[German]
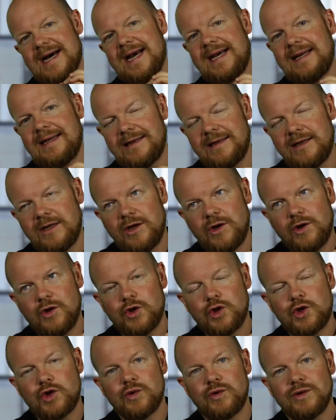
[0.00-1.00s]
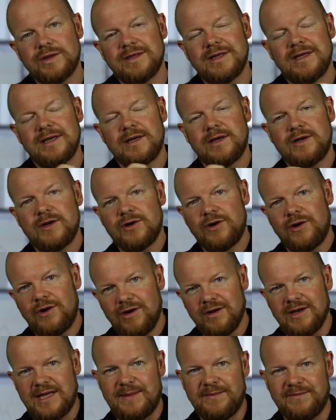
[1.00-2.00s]
einen Short
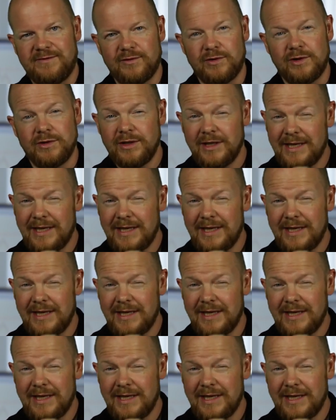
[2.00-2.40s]
Call empfohlen.